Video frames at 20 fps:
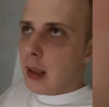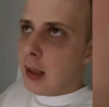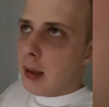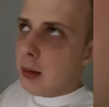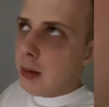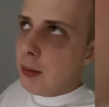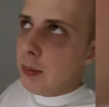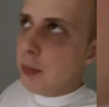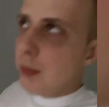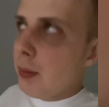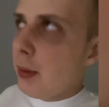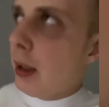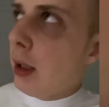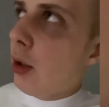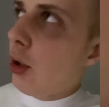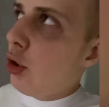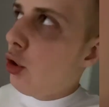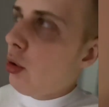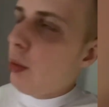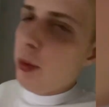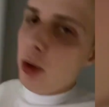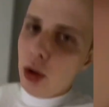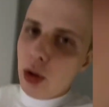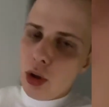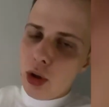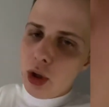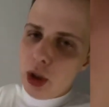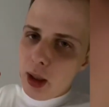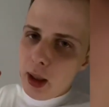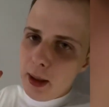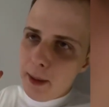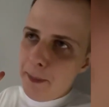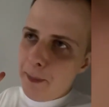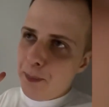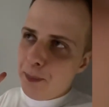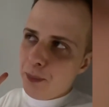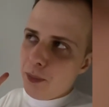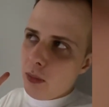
nie, nie chodziło mi o to, że